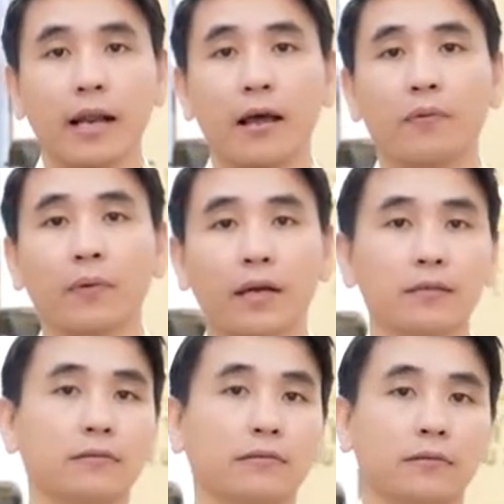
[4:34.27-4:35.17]
đa phong
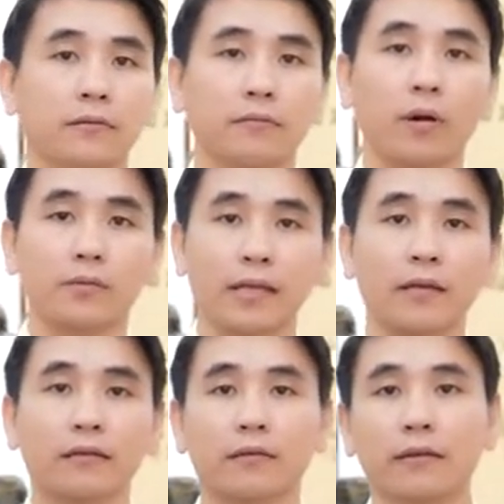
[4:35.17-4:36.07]
cách, màu
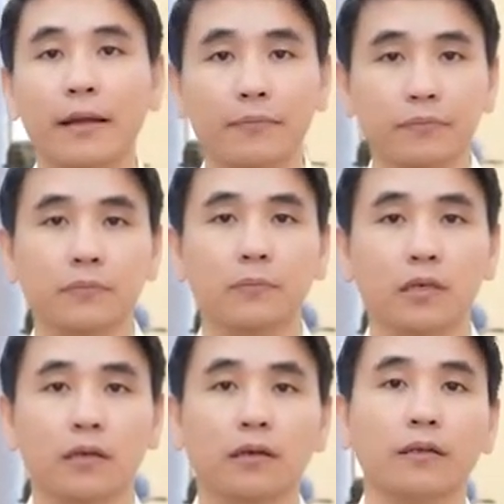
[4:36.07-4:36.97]
sắc đẹp,
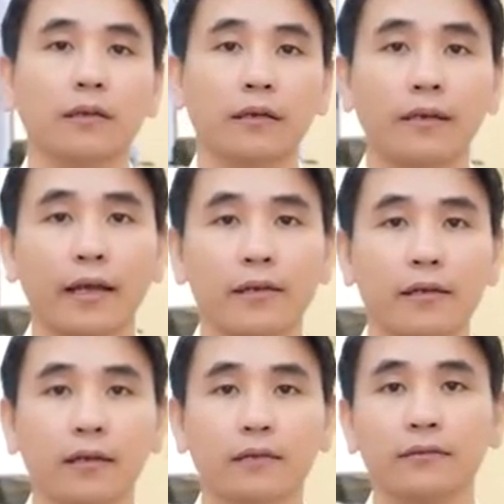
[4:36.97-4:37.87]
những
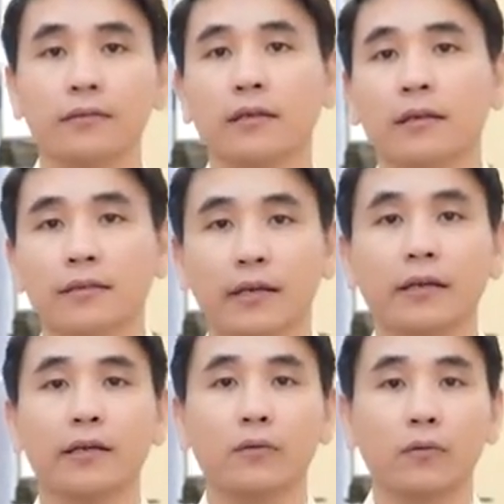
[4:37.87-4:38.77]
cái chất
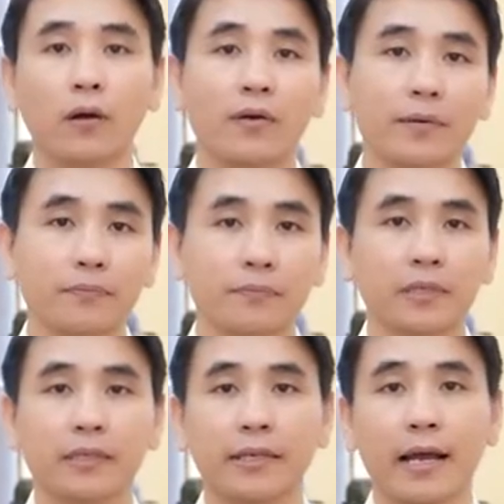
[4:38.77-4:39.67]
liệu cao cấp
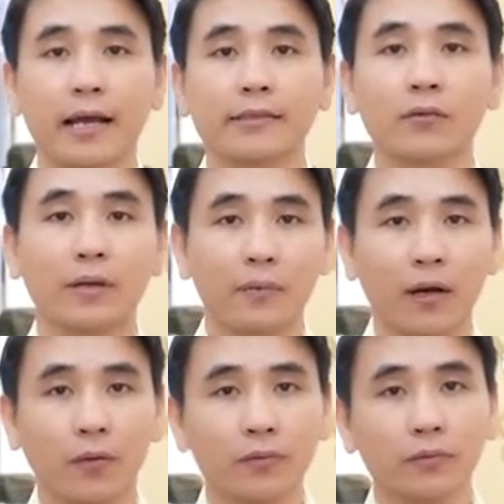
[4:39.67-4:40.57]
từ da cá sấu nhập
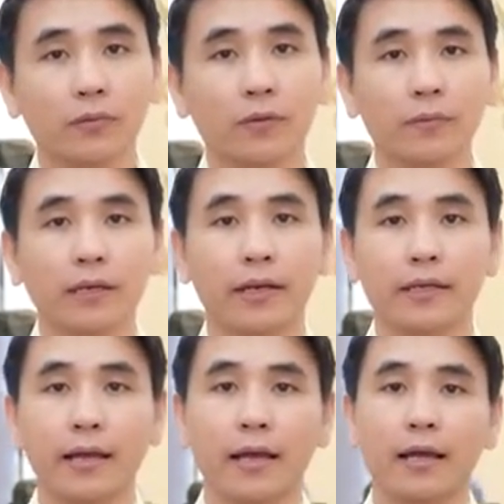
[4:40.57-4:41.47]
khẩu cũng như là
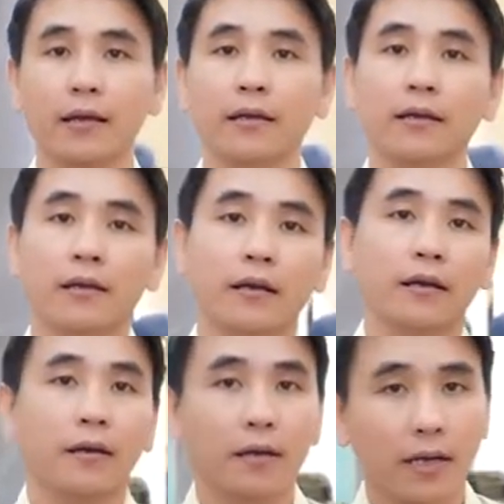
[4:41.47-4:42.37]
da
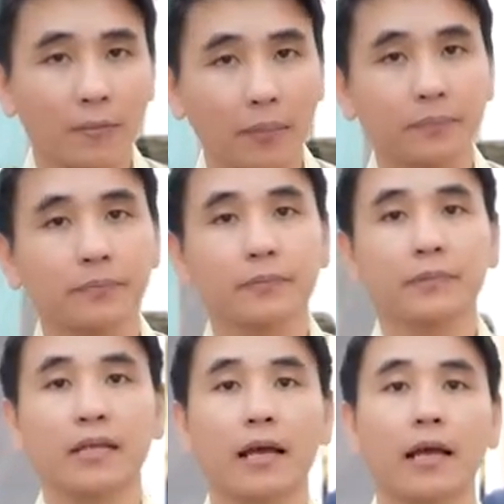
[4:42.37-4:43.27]
cá mập,
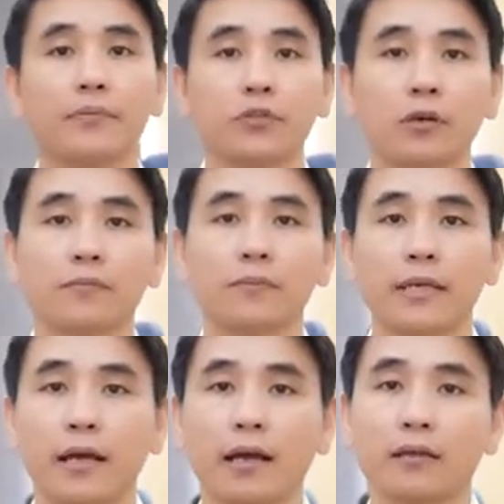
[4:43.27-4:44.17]
da Epsom,
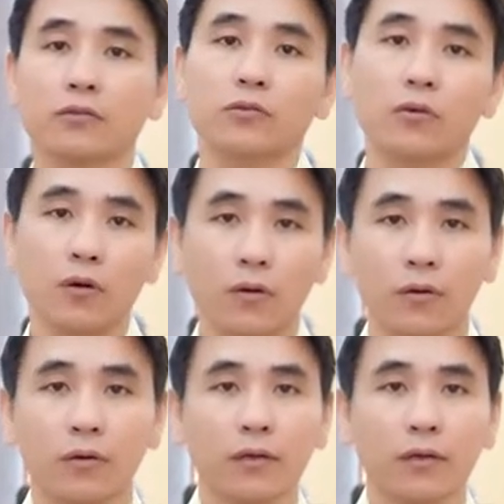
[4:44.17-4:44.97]
da Tugo,